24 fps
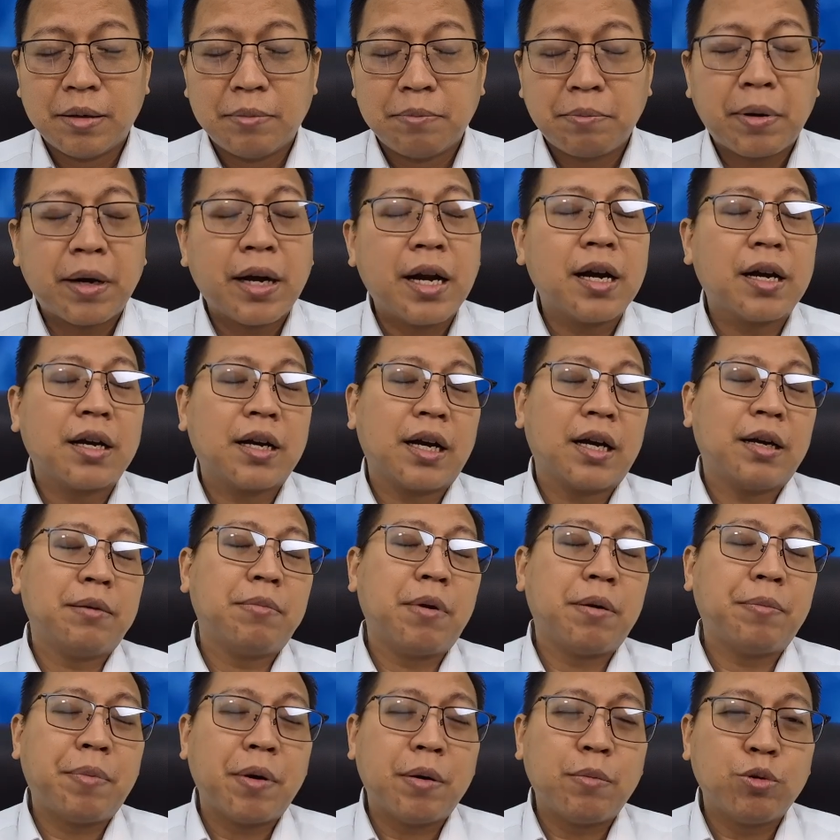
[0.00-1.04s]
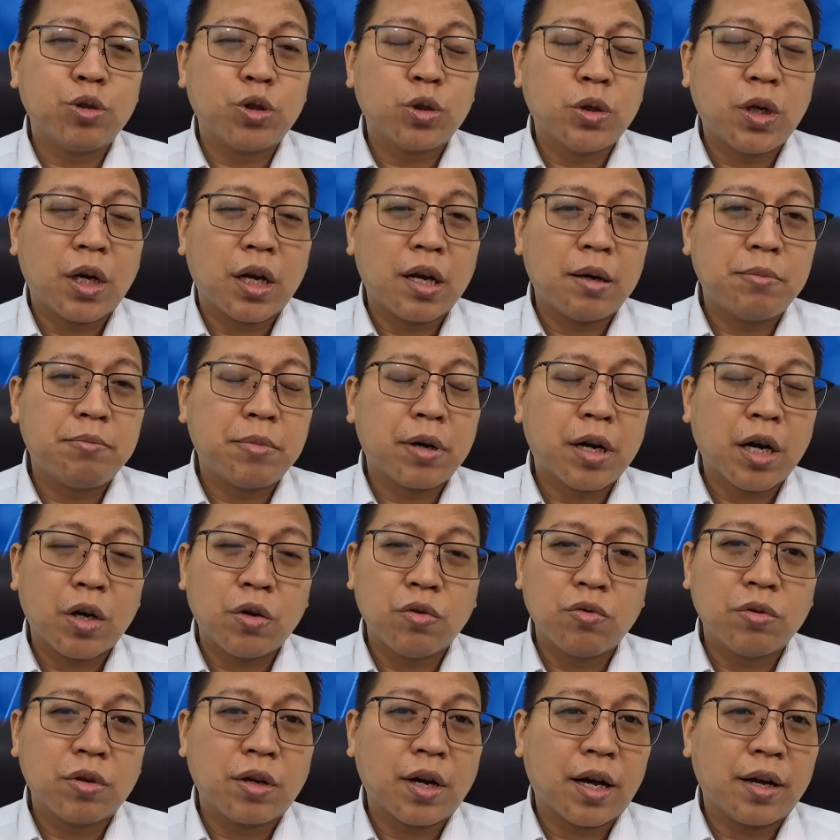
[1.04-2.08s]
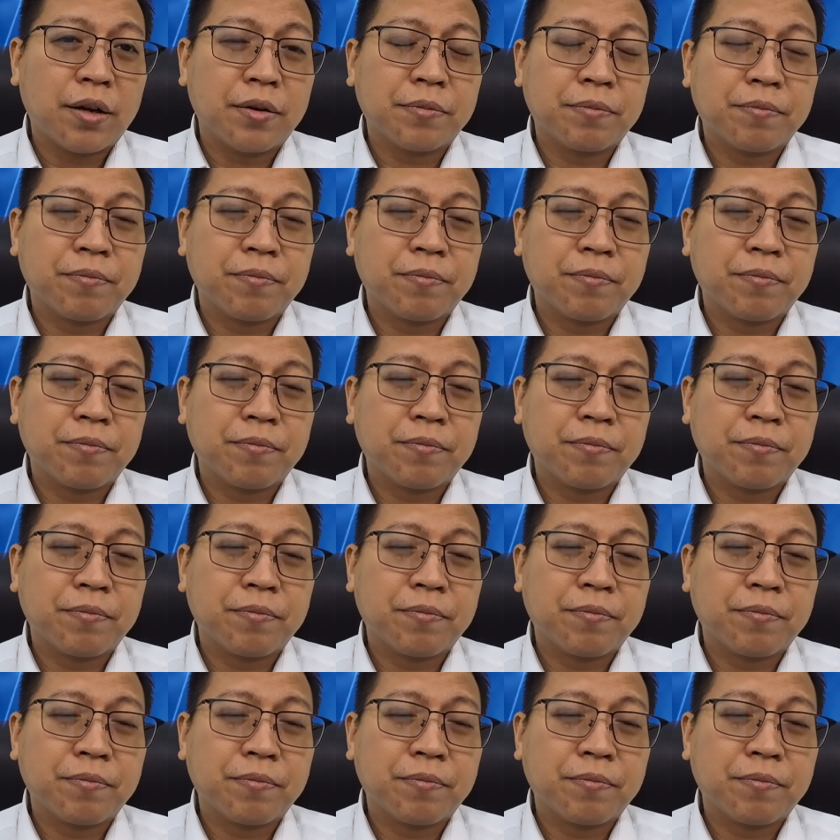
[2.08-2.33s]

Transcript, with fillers: Pernahkah Bapak Ibu Saudara merenungkan?